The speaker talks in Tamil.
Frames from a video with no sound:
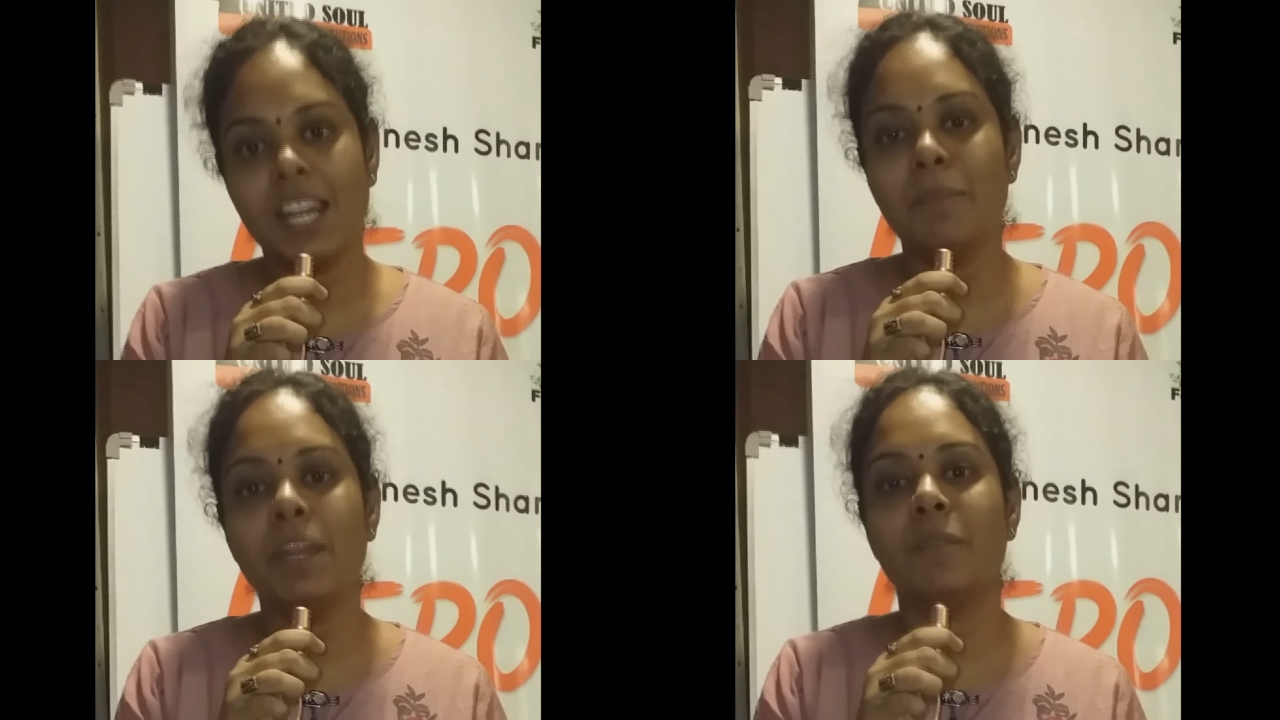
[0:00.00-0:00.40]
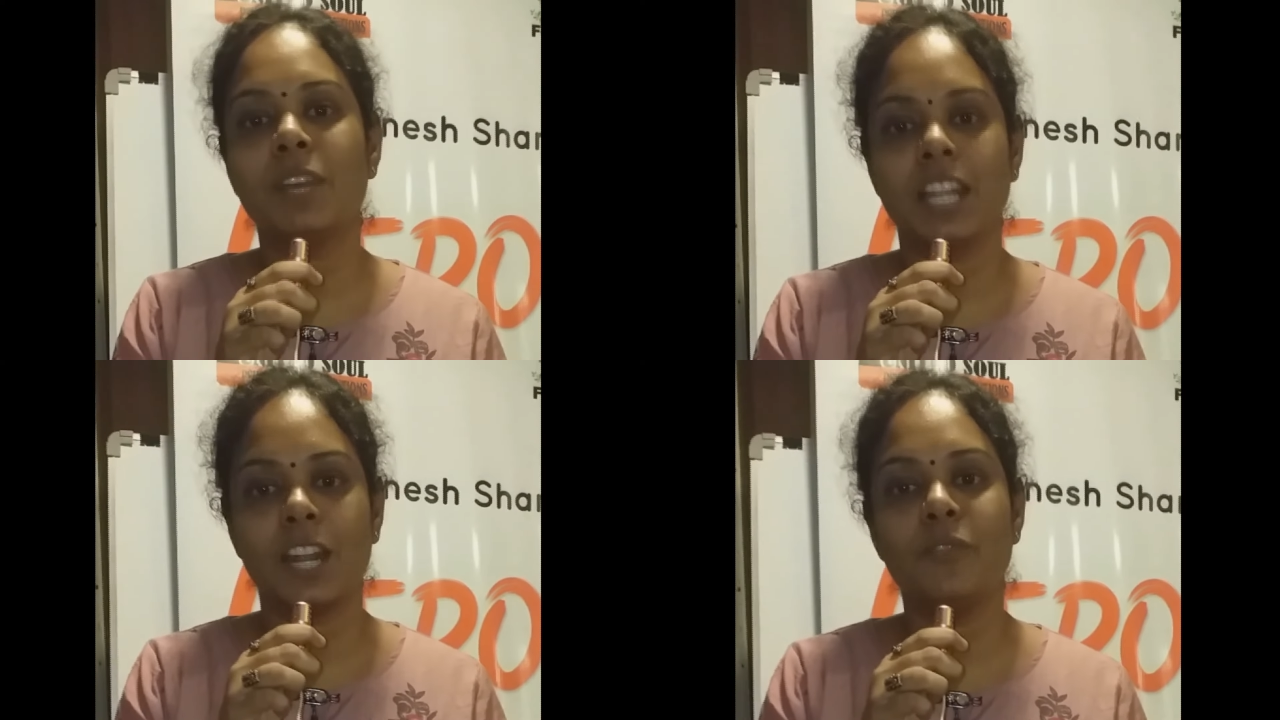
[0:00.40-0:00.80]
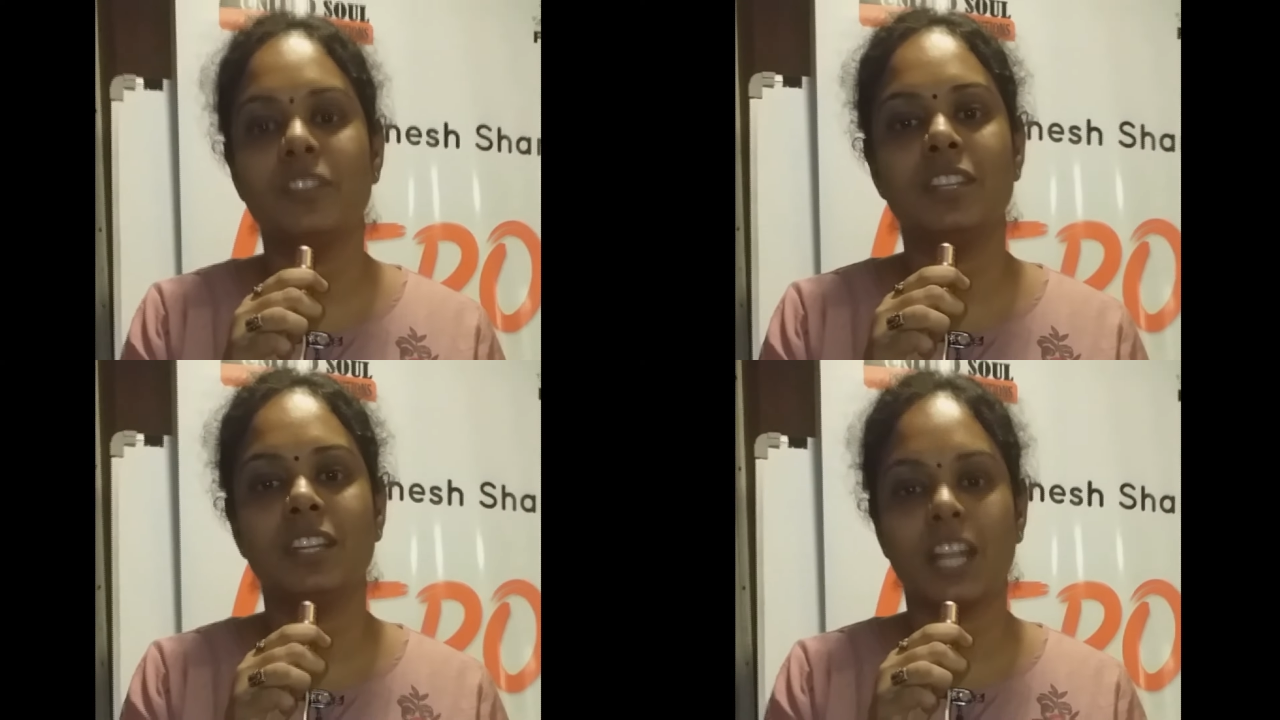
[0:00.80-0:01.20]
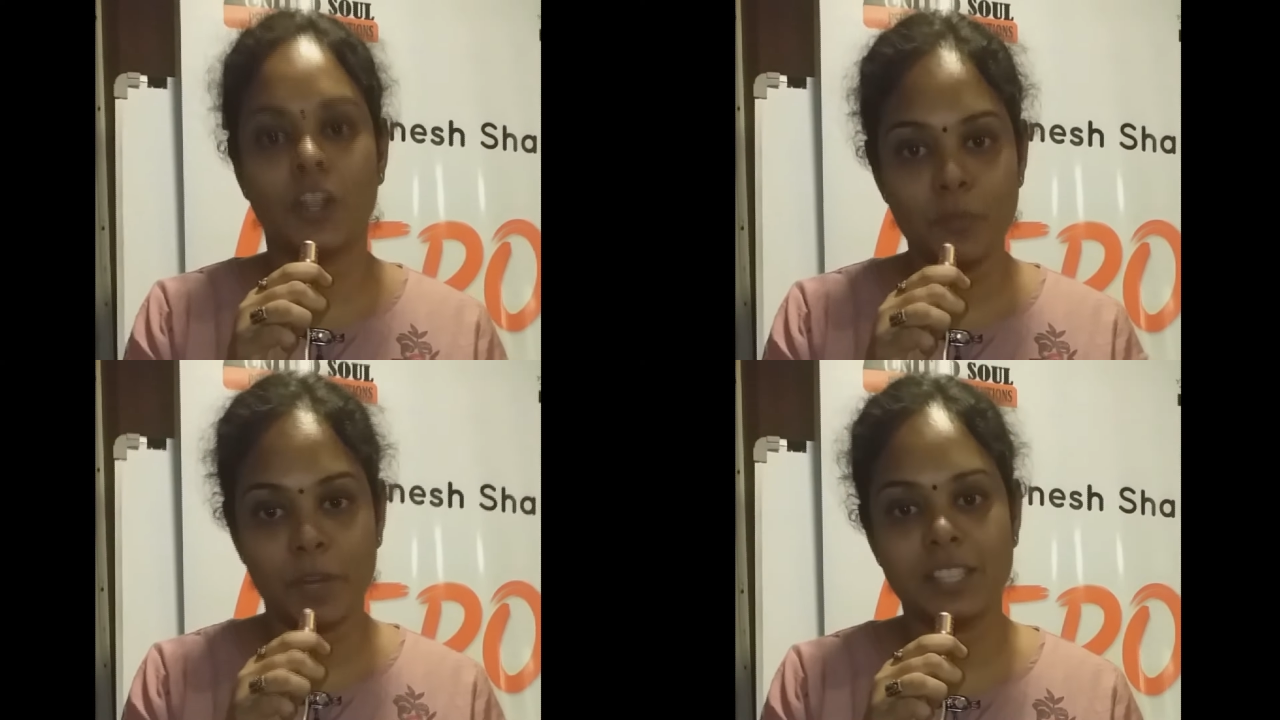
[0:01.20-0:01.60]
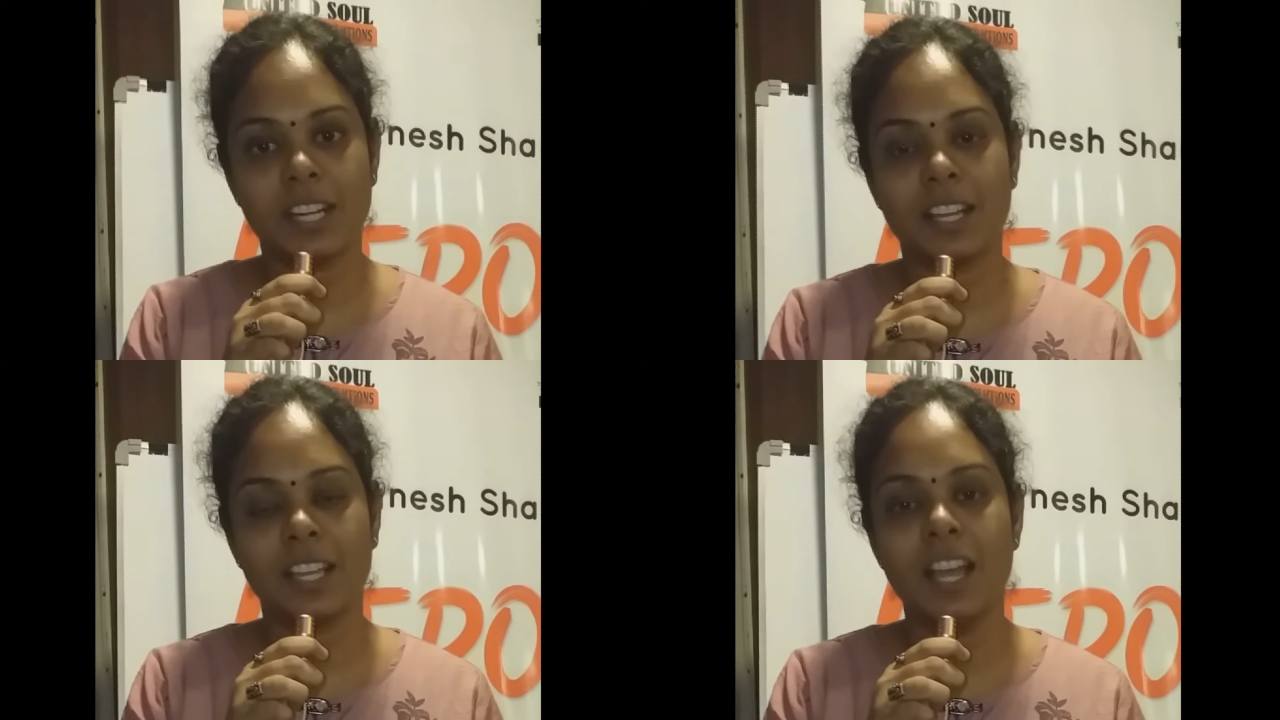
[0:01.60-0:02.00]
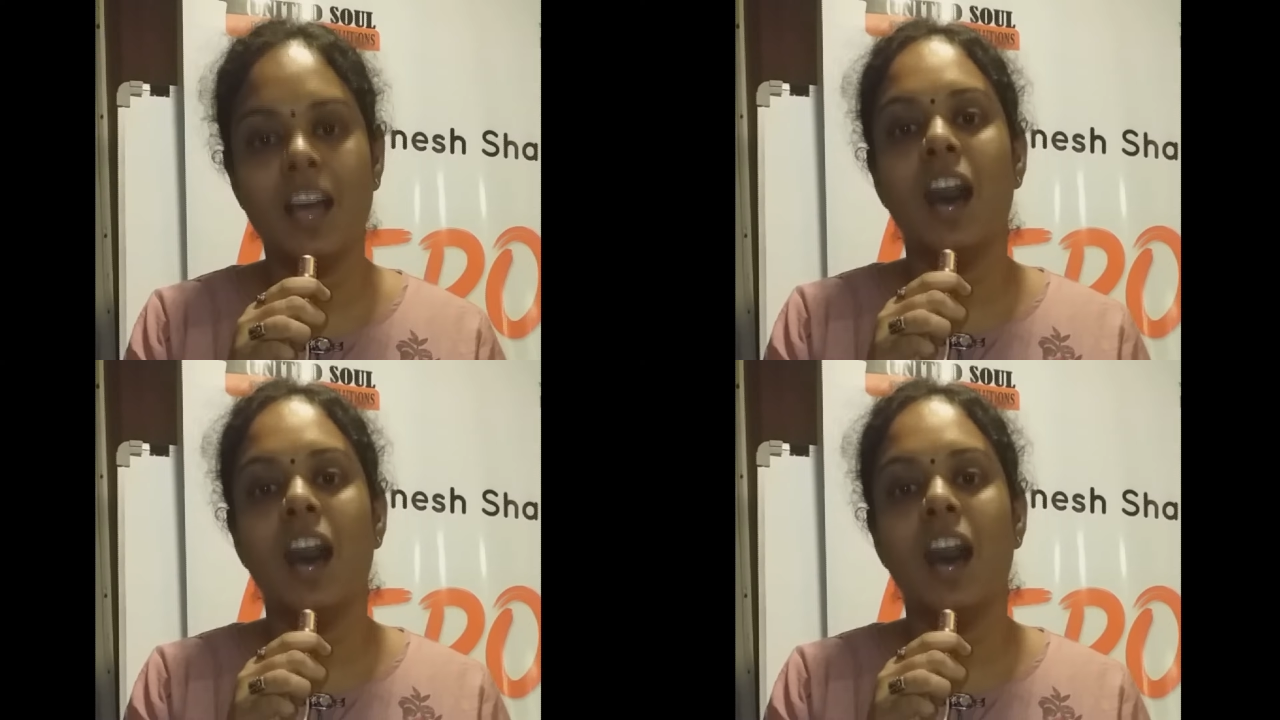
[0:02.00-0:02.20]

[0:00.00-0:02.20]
எல்லாமே நமக்கு நினைவு வந்து நினைவுபடுத்துகிறாங்க